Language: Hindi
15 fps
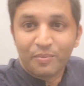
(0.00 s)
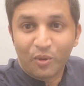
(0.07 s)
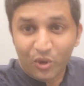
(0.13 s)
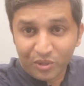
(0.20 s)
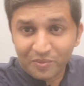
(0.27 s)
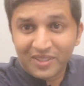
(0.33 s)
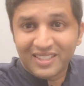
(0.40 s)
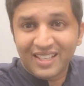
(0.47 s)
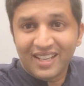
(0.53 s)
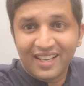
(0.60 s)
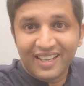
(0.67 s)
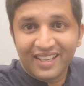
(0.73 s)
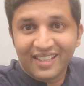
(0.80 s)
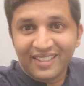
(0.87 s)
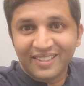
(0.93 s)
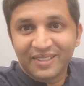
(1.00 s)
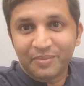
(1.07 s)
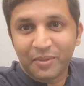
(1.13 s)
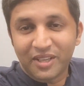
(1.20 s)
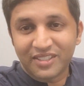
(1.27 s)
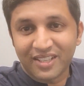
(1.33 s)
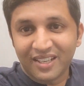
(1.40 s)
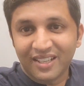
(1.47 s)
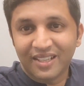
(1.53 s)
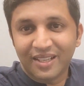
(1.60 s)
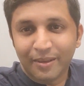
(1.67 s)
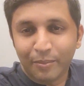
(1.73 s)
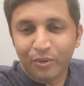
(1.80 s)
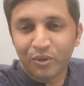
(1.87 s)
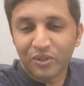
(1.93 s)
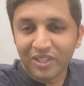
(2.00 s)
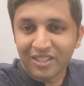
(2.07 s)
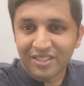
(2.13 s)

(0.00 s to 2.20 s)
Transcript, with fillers: बहुत मज़ा आया है माशाल्लाह बहुत